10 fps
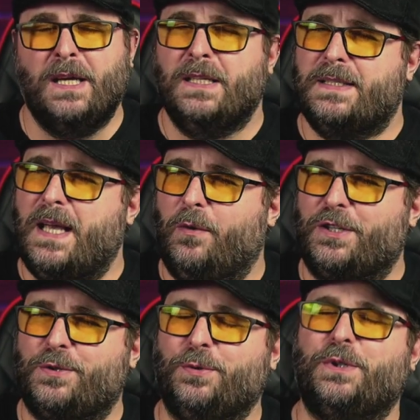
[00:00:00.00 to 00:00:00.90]
Se é um
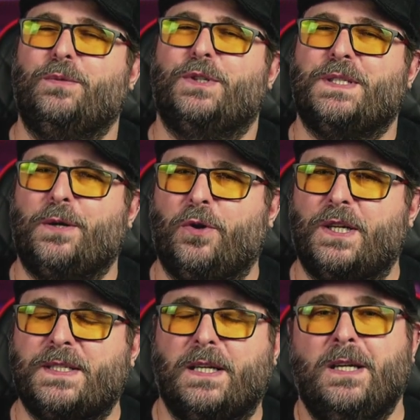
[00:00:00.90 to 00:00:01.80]
assunto que você
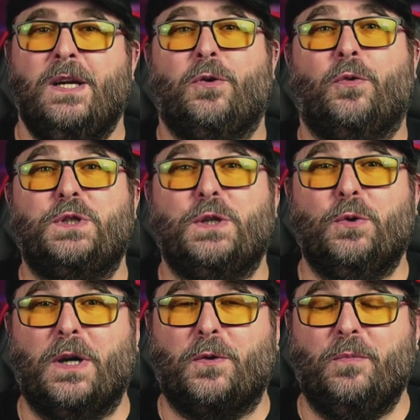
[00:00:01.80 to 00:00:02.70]
gosta,
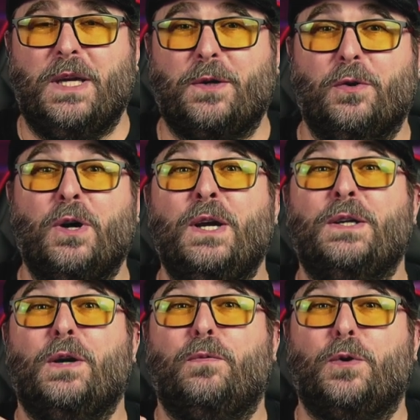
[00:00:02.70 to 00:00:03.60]
continua comigo
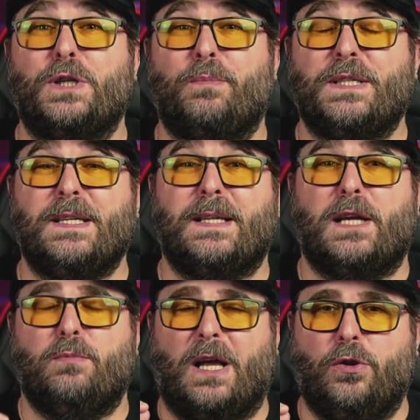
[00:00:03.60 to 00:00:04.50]
que eu vou te apresentar
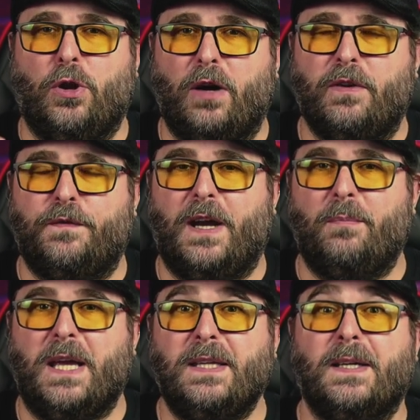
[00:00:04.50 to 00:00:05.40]
uma nova
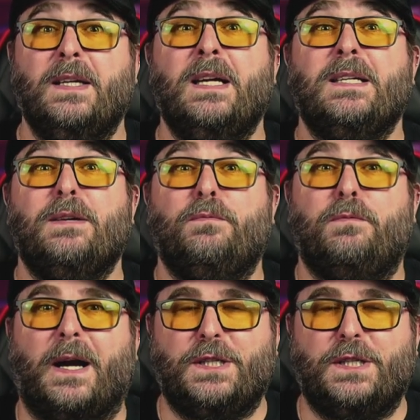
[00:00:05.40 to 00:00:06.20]
ferramenta que vai te